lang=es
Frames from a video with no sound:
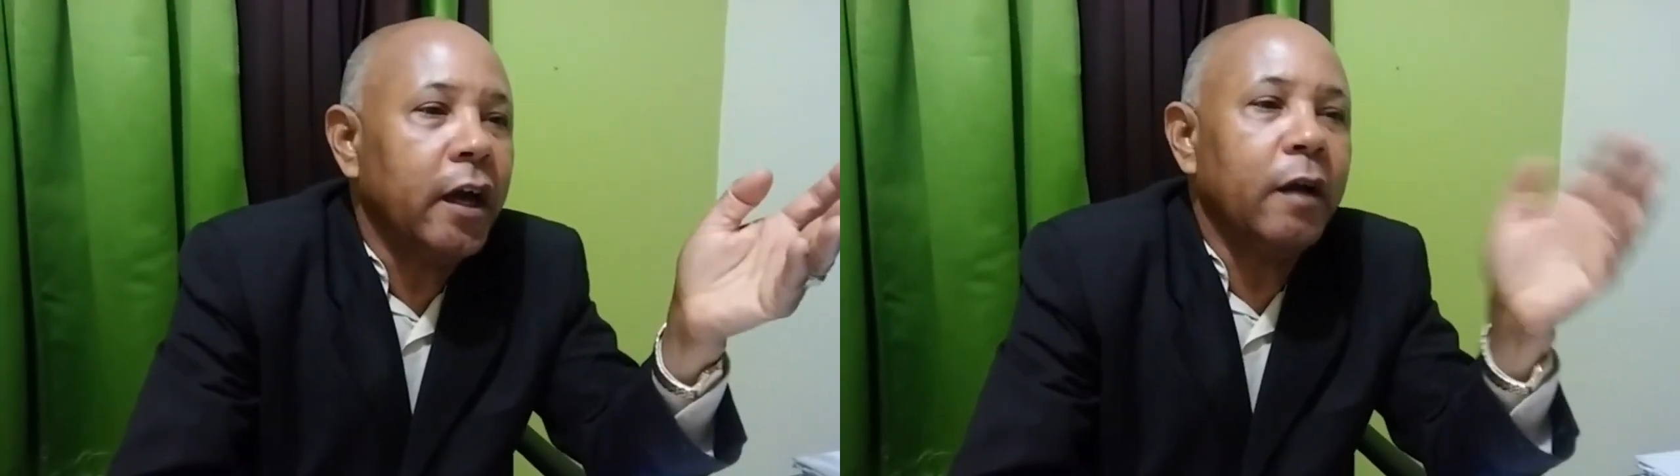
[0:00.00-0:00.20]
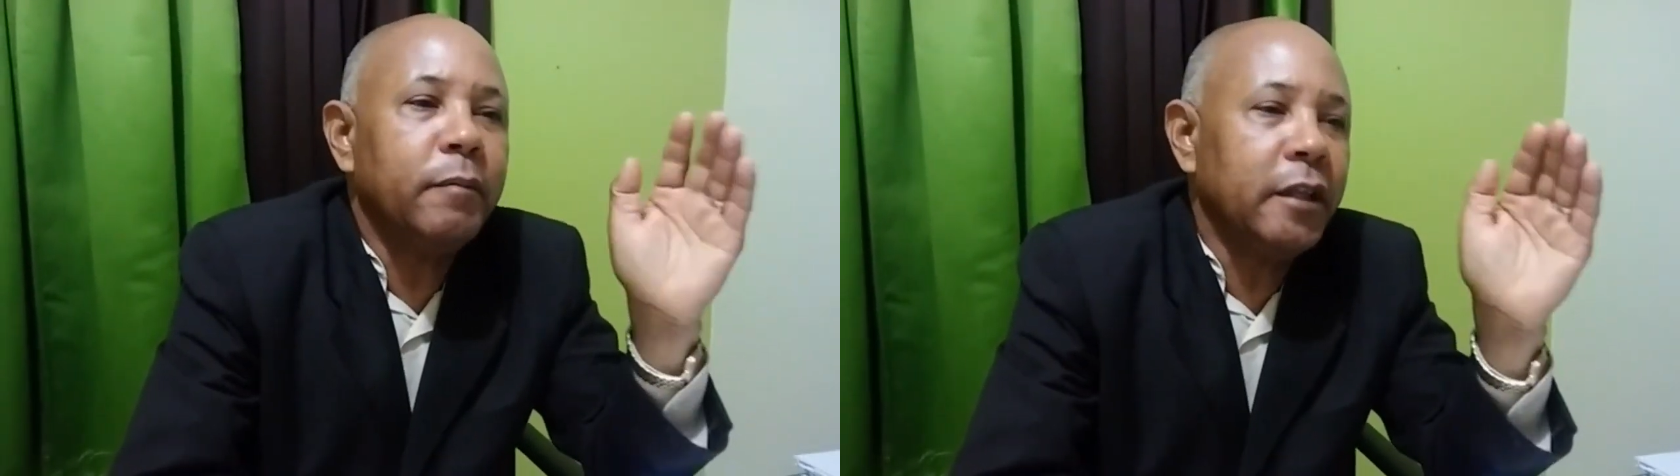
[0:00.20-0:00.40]

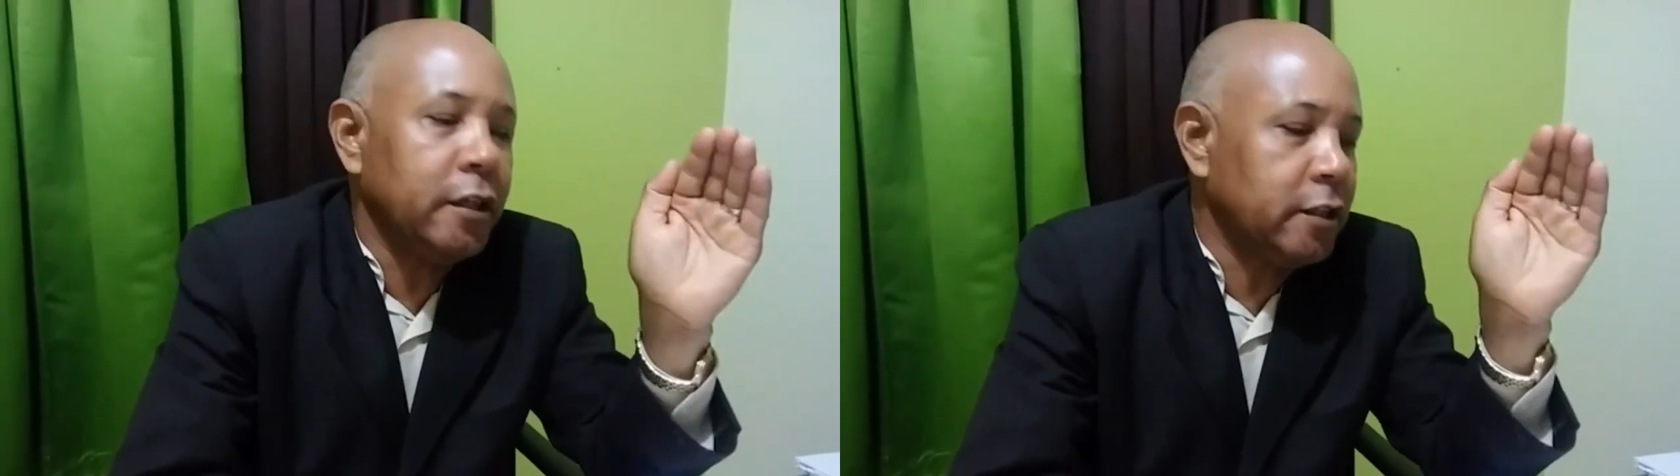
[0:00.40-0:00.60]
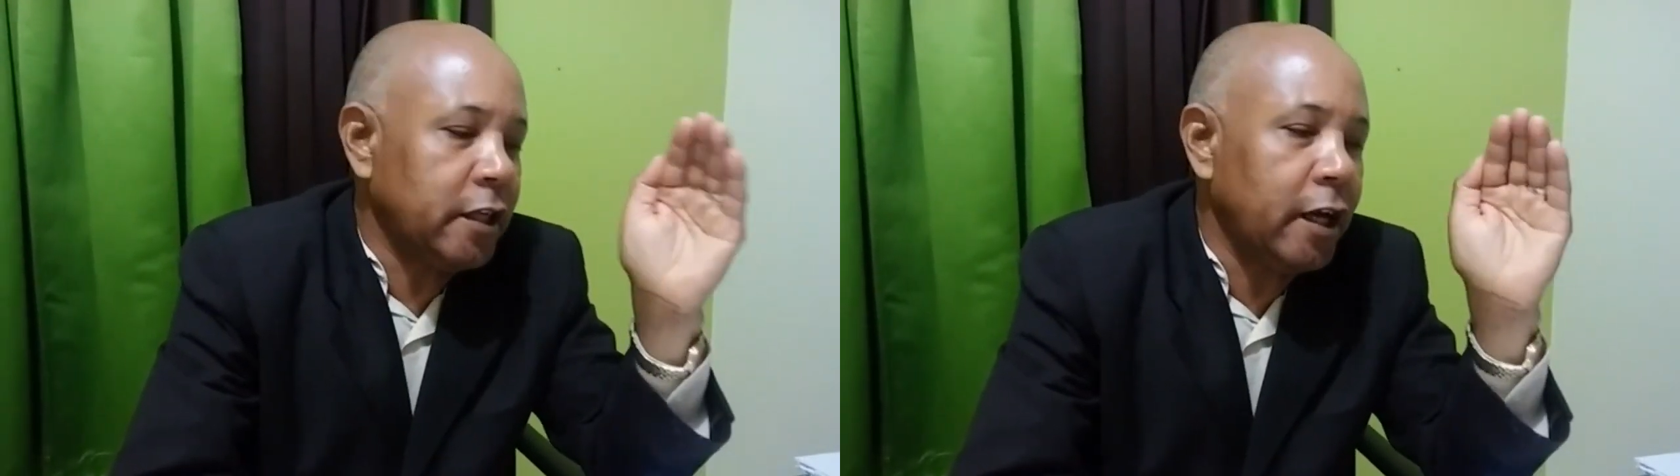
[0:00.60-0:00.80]
El
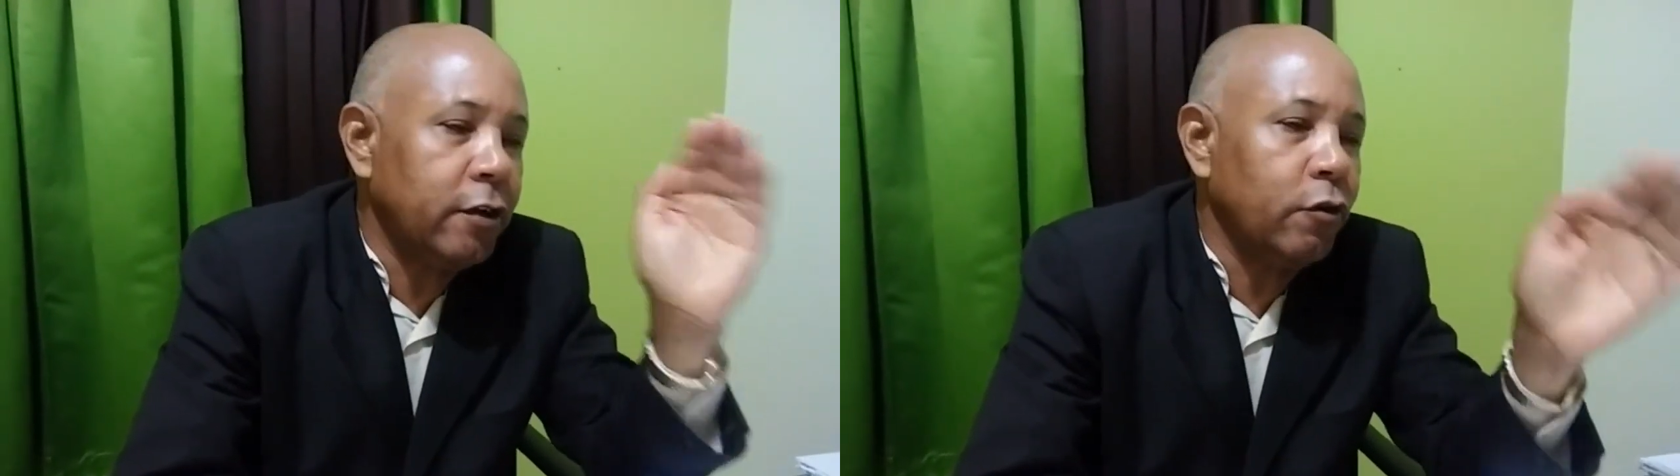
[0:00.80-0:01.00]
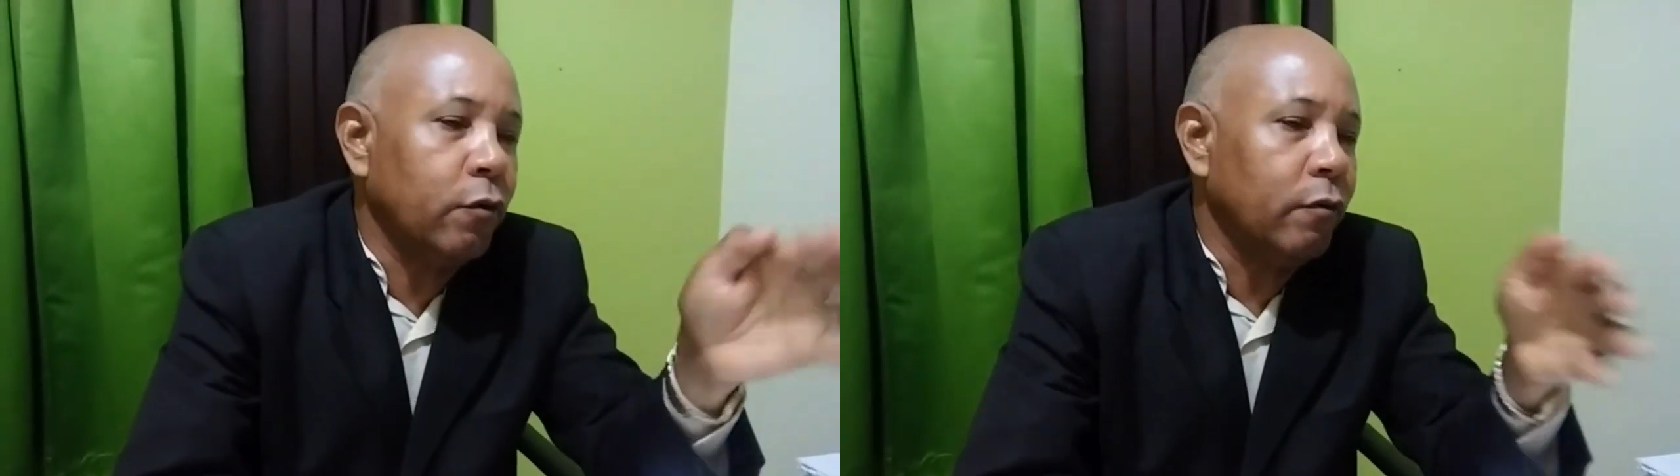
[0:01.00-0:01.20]

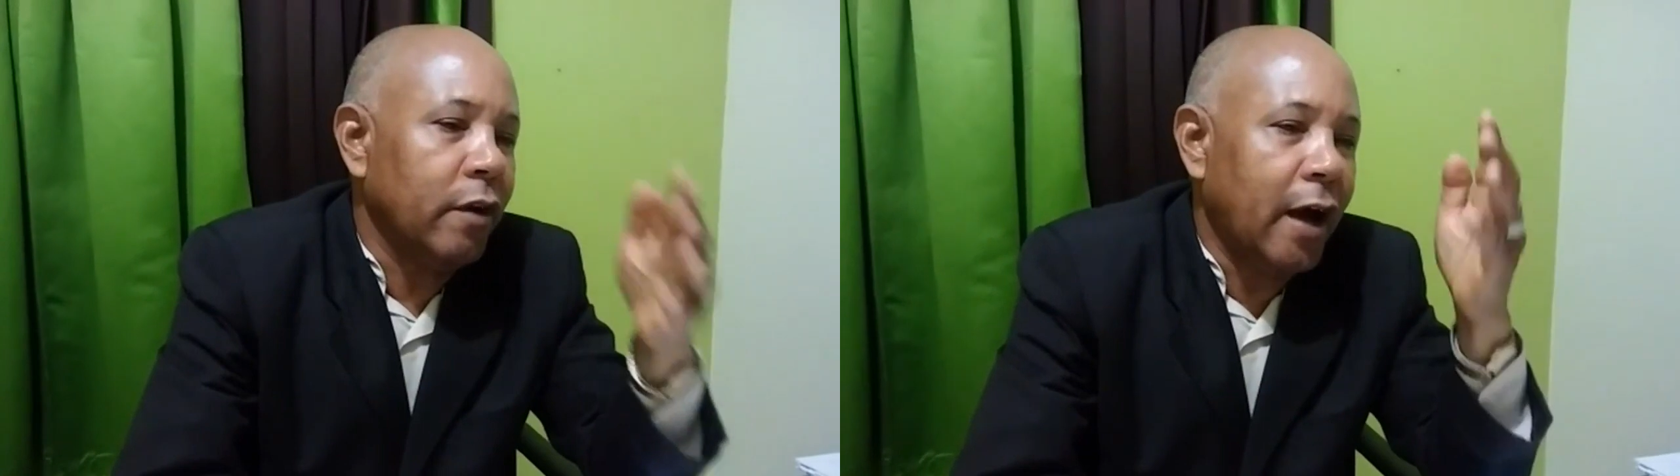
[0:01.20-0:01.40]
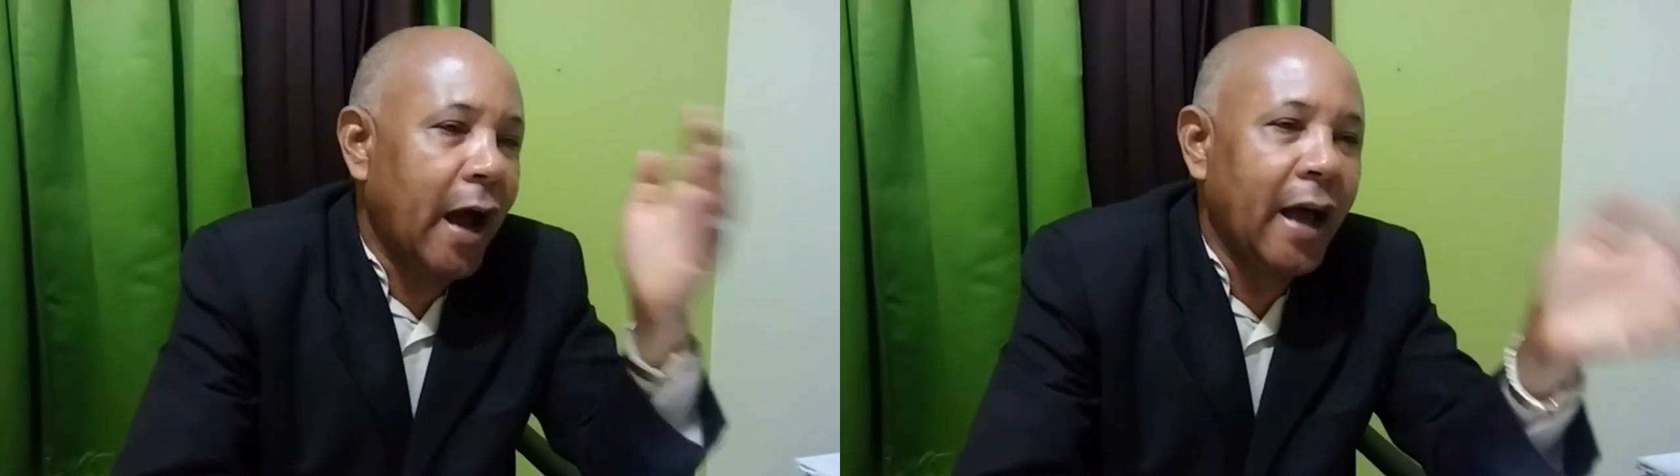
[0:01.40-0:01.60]
Ministerio
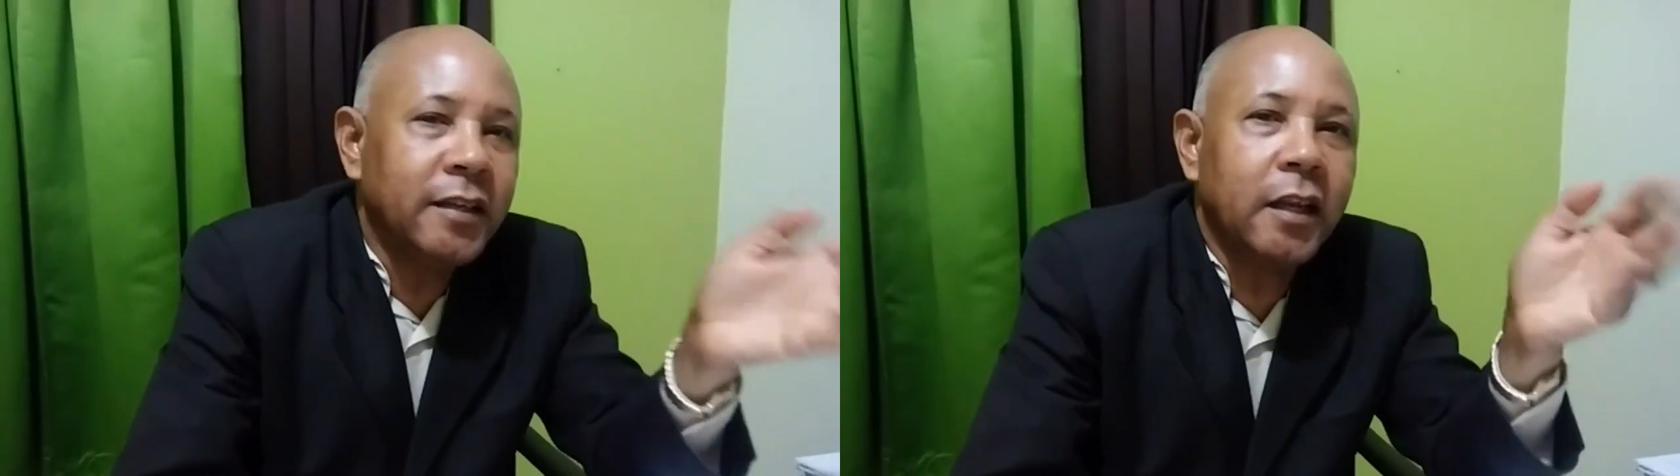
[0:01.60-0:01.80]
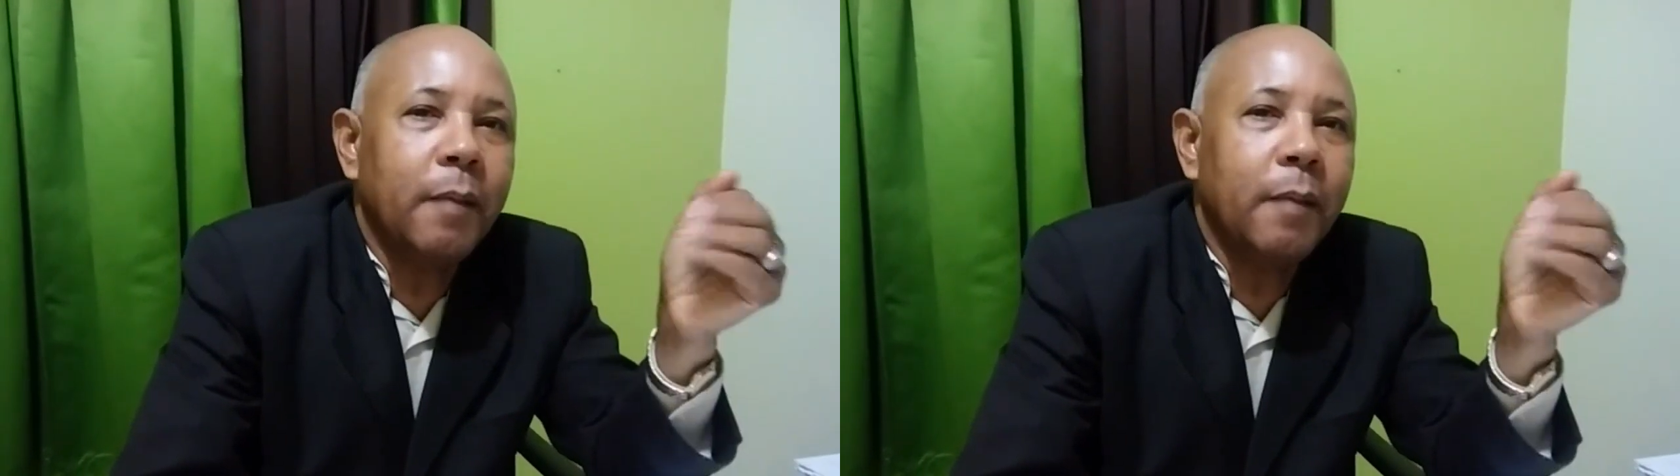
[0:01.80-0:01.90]
hace